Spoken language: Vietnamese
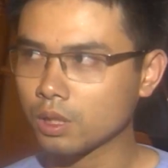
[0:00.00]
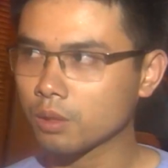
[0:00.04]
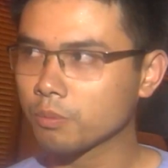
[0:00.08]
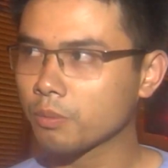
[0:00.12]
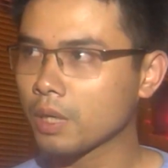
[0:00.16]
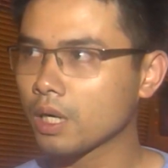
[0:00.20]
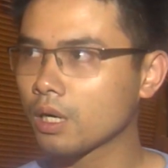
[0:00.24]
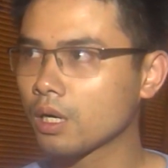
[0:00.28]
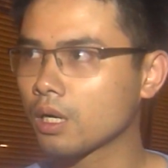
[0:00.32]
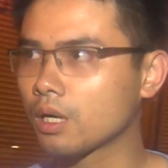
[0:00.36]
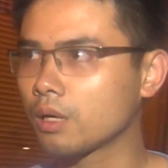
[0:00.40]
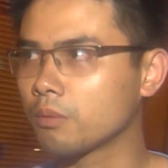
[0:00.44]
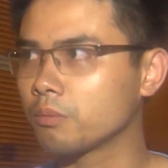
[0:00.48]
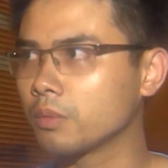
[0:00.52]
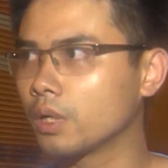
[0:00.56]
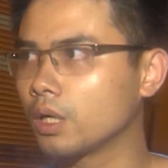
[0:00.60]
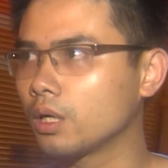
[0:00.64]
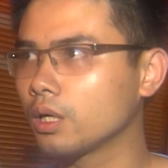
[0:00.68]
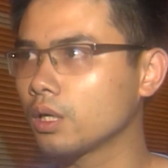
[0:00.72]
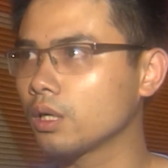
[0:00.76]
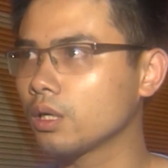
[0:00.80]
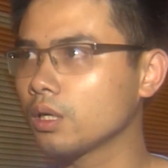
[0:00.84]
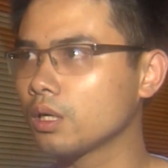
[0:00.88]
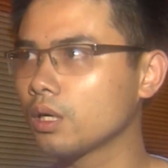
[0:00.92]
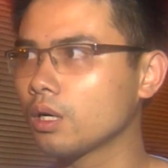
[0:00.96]
Trước mắt là
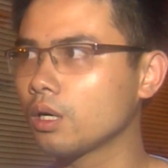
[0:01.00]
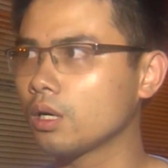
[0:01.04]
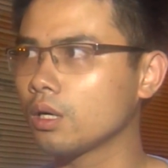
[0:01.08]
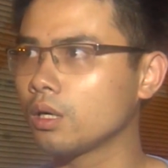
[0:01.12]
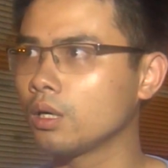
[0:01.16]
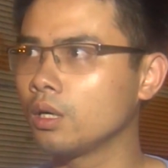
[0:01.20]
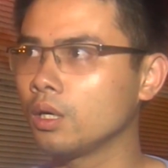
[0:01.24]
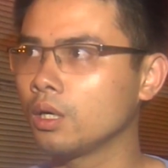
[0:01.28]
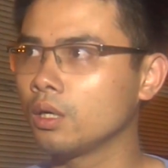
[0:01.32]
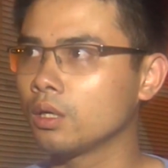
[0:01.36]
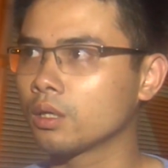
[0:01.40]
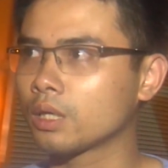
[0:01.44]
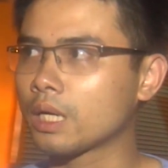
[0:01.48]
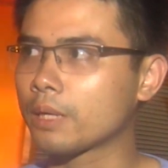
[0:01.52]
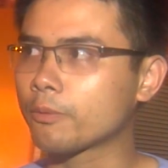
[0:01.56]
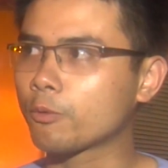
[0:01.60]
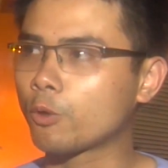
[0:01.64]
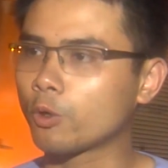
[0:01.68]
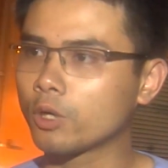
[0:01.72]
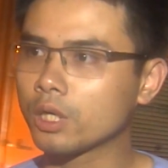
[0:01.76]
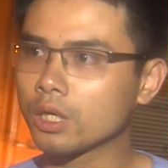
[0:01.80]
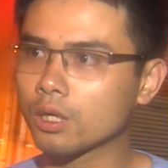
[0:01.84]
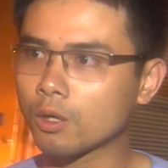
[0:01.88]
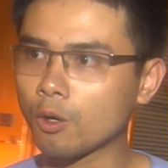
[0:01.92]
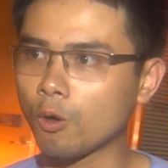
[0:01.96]
mới ờ, nẹp
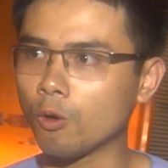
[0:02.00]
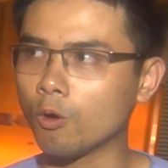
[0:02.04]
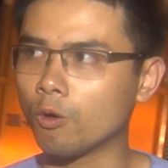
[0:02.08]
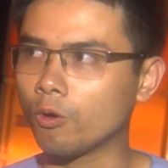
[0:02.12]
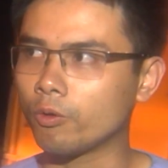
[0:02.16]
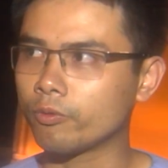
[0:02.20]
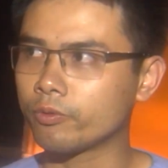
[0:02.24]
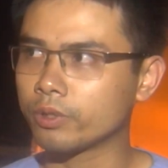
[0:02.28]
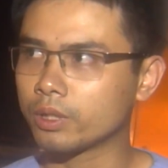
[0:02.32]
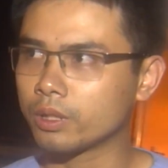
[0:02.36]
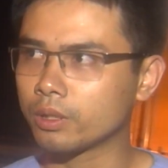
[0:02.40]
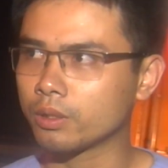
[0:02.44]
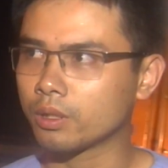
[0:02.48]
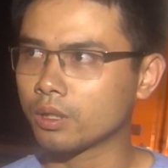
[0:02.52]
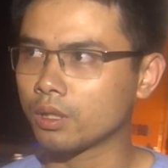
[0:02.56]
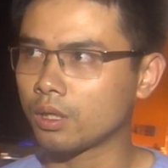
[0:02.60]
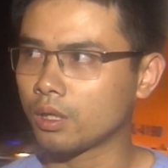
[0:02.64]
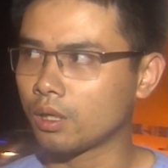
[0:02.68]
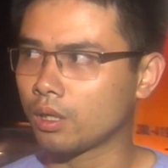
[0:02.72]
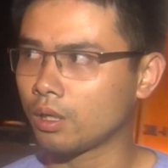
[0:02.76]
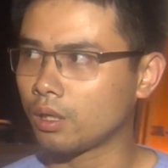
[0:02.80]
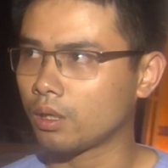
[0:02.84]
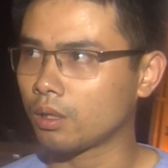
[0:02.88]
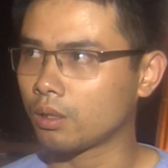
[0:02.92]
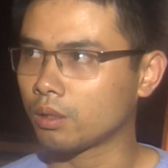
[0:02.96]
cố định cổ vì
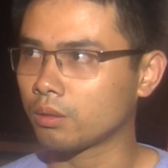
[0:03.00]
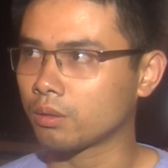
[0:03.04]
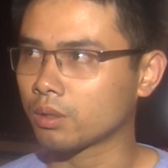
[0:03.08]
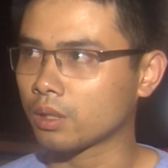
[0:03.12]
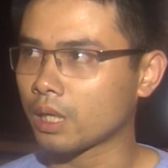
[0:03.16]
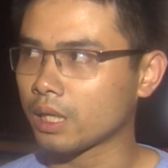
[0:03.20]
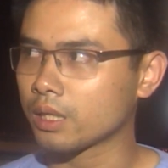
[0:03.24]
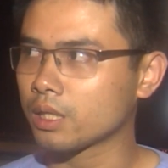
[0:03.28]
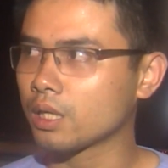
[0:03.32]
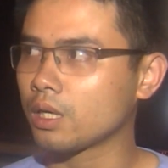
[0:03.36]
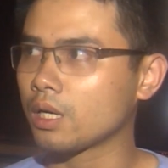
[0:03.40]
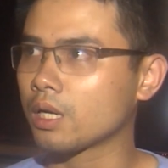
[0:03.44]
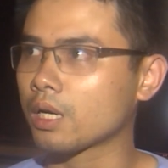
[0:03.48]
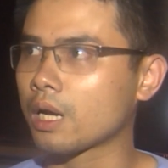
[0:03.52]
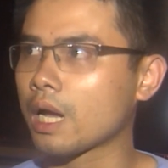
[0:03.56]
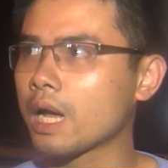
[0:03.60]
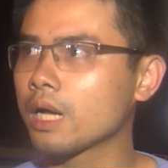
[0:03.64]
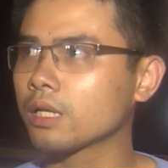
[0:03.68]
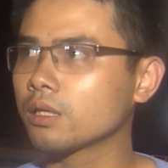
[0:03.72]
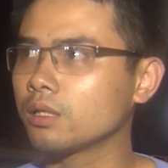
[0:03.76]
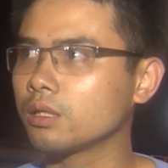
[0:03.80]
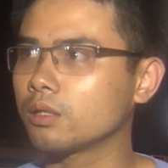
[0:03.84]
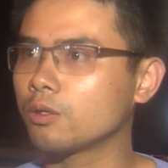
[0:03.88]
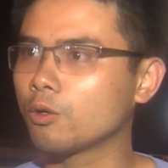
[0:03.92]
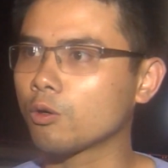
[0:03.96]
ờ, nạn nhân là ngã
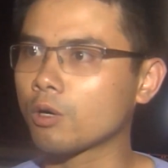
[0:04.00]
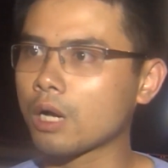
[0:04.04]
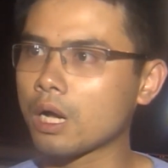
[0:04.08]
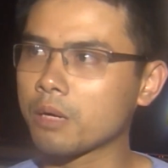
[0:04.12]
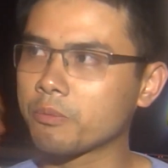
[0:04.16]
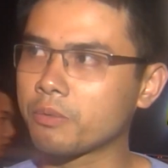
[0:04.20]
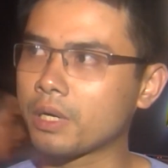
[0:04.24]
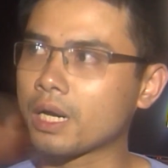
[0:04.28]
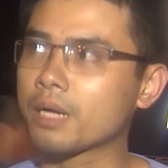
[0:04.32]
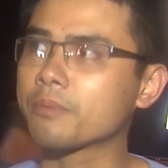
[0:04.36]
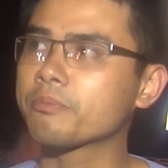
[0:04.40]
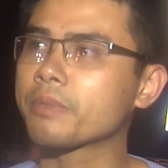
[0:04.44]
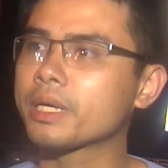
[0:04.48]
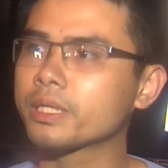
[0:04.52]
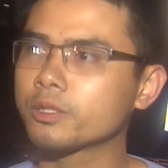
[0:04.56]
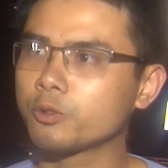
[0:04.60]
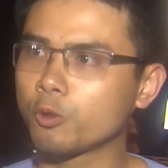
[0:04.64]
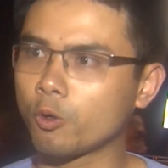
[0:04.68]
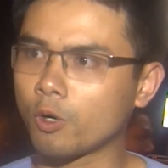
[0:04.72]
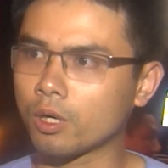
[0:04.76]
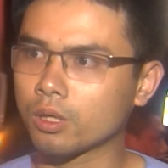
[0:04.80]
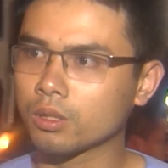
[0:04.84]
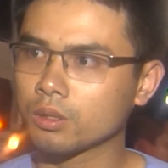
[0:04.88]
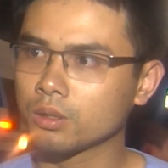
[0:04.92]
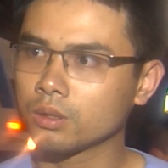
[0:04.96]
từ độ cao 15 mét
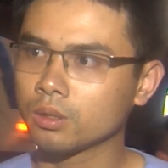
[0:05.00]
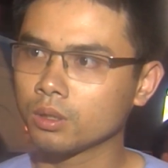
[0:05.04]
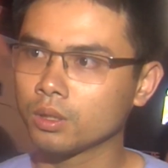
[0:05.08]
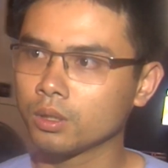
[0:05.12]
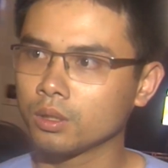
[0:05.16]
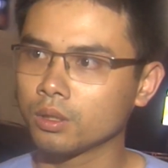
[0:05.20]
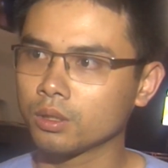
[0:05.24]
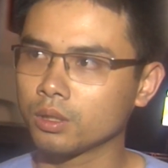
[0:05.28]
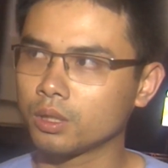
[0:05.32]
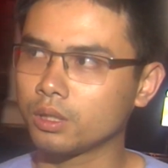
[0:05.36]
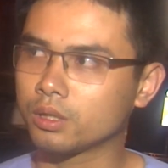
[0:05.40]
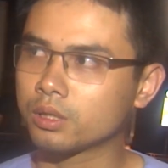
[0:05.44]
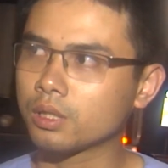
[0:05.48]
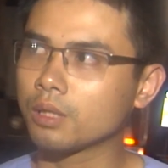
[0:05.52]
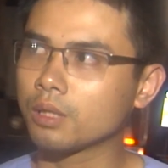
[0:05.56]
xuống. Thì